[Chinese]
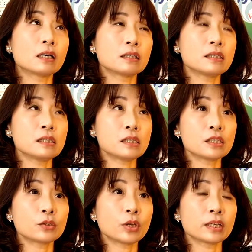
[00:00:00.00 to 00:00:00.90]
呃，其
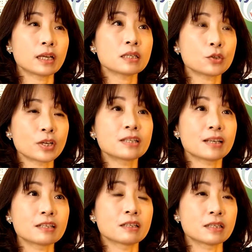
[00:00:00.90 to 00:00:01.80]
实对，他是算
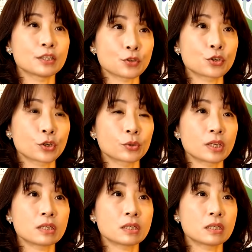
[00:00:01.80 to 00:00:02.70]
在职进修，
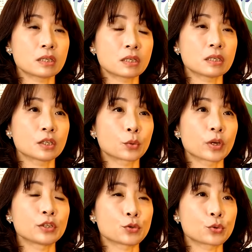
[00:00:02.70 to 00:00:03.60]
但是也是一个
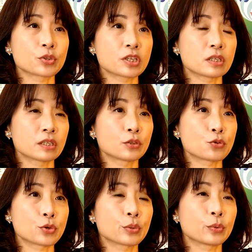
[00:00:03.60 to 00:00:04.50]
管理硕士的一个
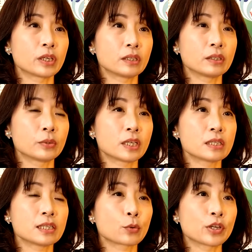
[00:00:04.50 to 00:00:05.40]
学位，因为他
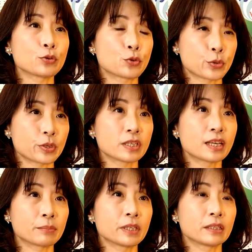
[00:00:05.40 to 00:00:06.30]
是在管理学院
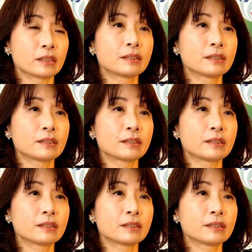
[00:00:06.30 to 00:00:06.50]
下面。